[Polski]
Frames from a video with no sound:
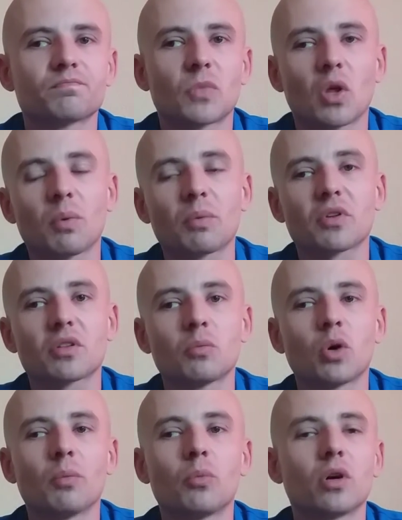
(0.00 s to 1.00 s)
no i po prostu
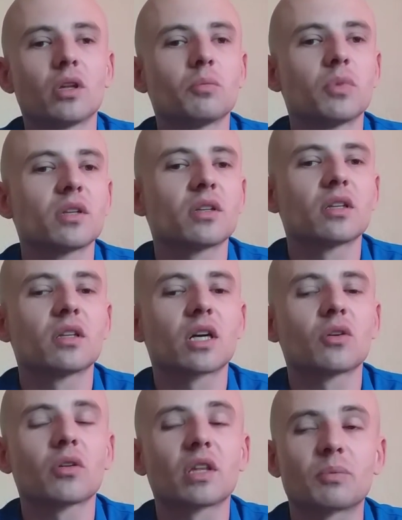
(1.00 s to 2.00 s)
była błędna
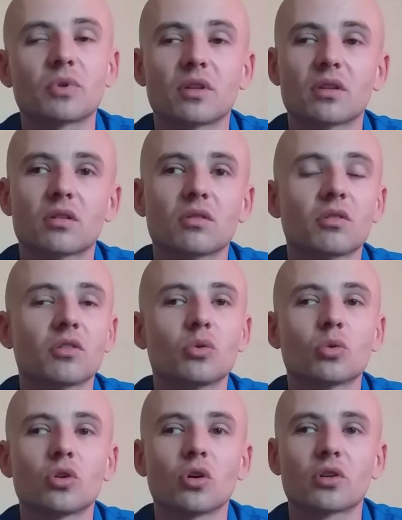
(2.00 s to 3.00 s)
diagnoza przez dosyć
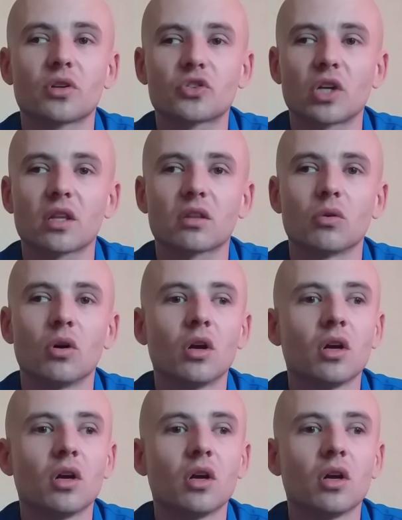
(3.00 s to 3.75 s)
długi okres czasu.